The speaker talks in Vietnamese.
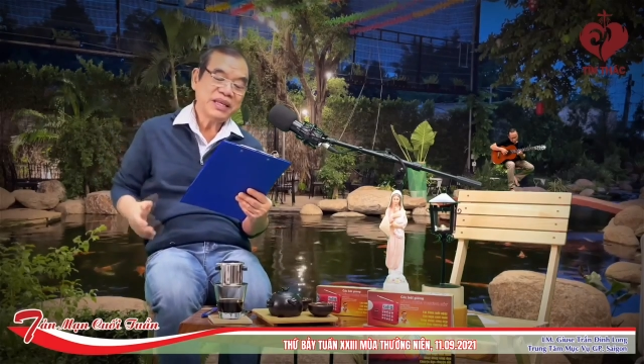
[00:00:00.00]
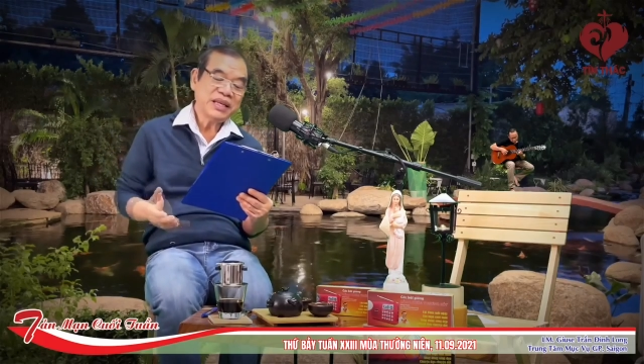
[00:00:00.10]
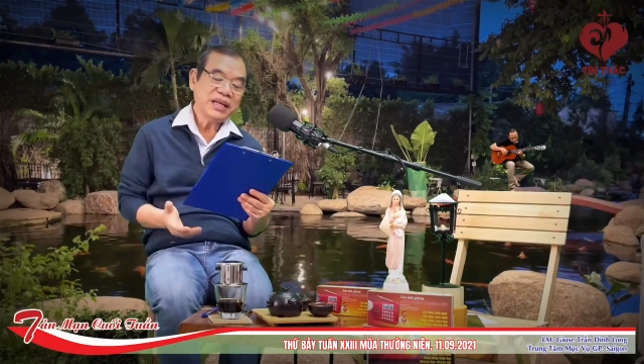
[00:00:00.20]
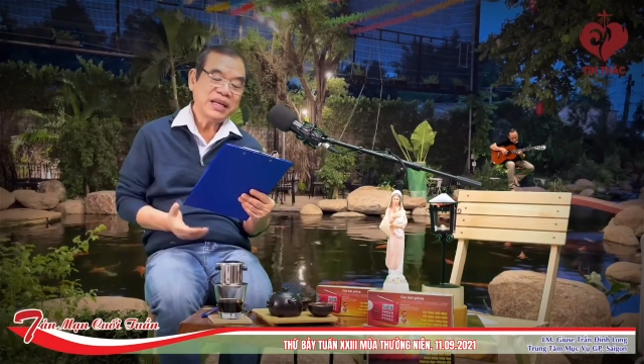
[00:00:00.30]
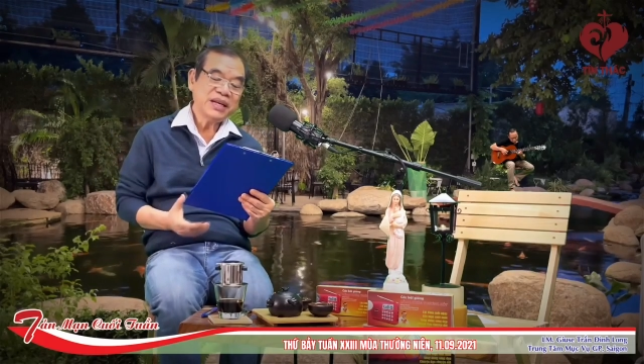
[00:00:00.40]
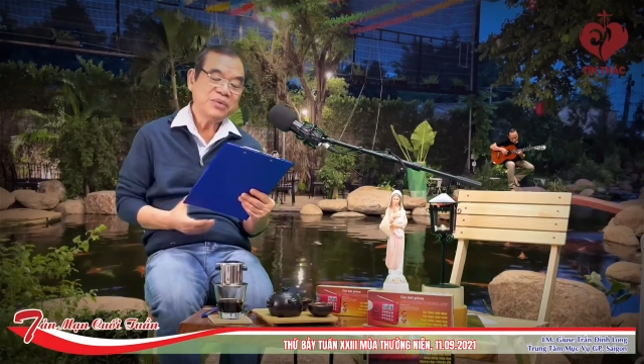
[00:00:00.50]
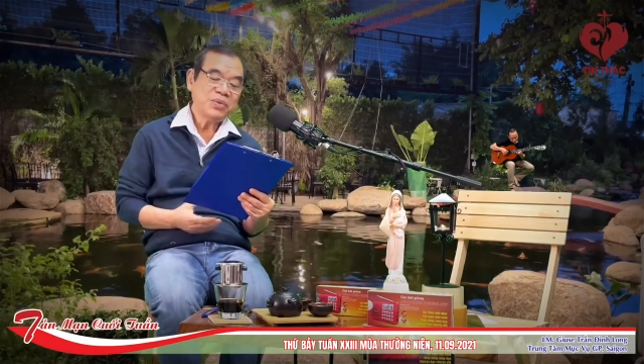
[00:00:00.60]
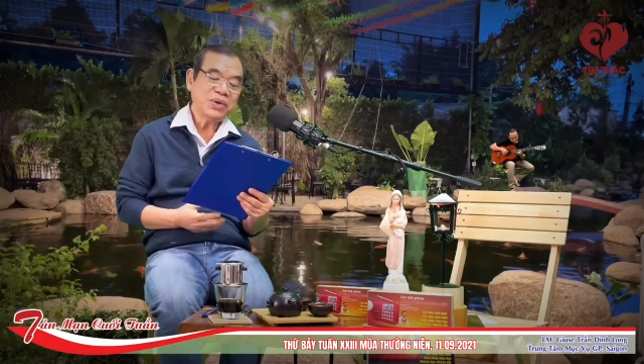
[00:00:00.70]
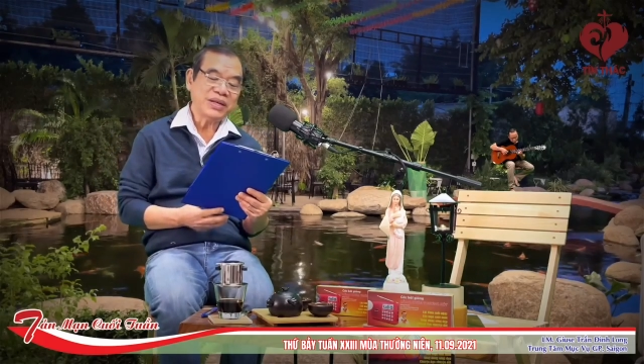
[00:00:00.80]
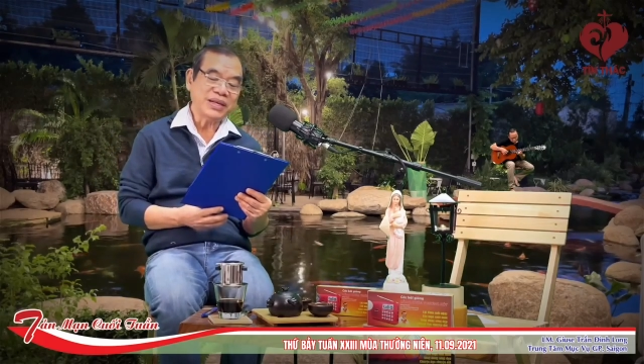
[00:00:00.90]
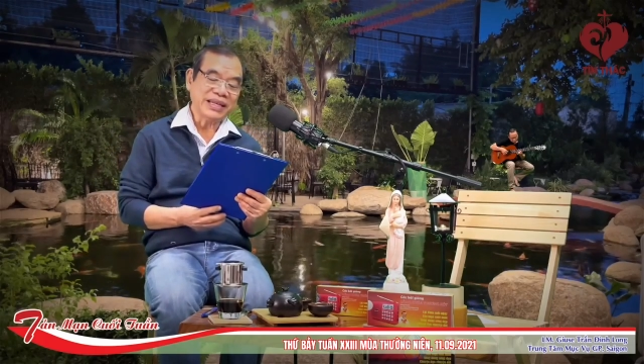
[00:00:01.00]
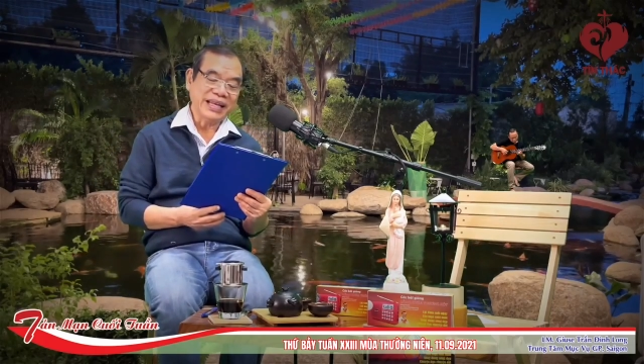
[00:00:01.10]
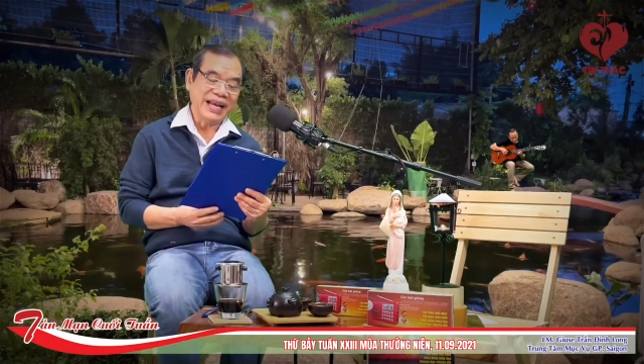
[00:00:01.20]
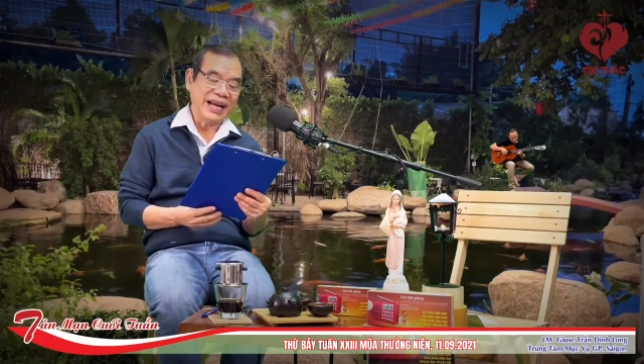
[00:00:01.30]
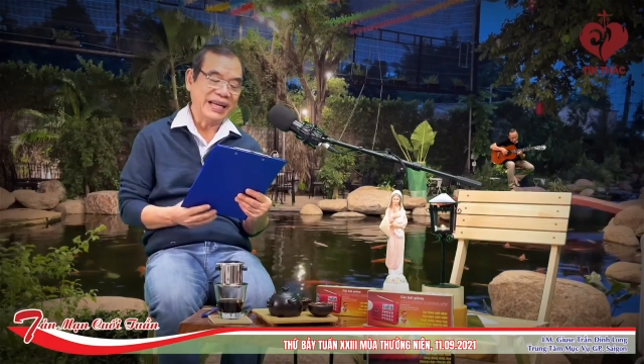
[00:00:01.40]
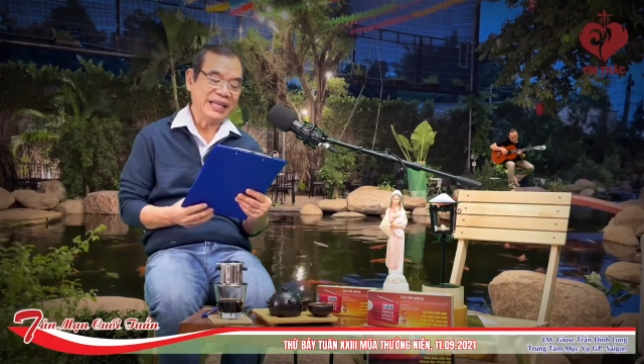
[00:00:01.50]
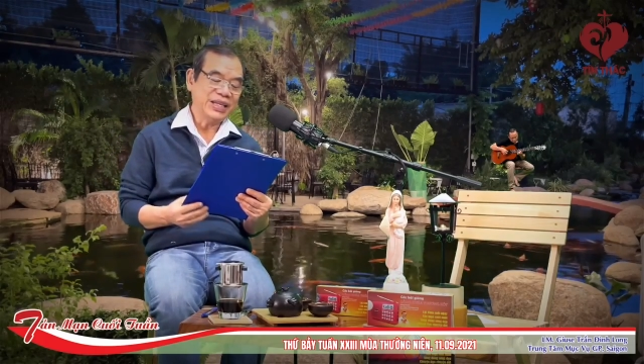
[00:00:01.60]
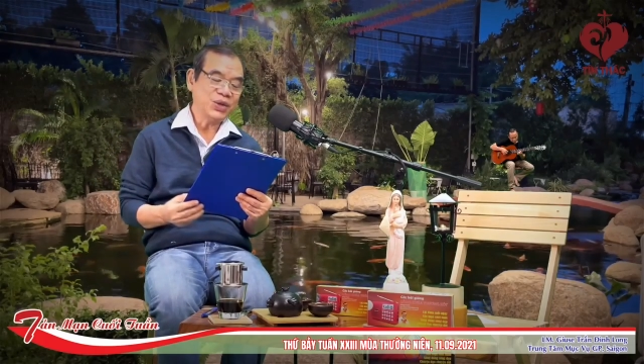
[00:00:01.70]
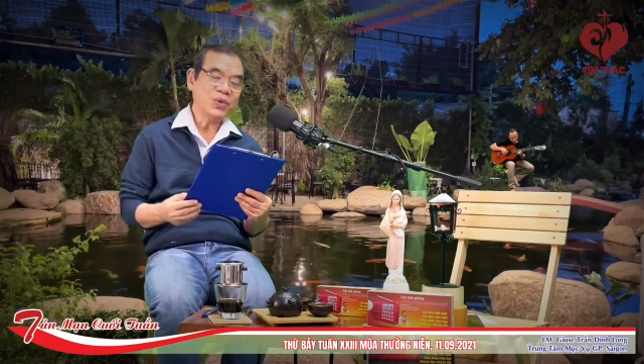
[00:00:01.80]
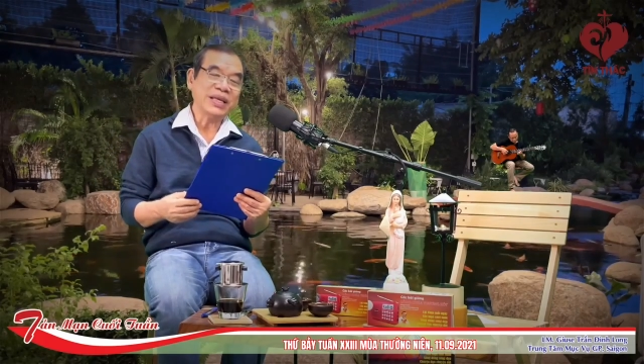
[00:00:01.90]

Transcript: vì dịch Covid ở Việt Nam.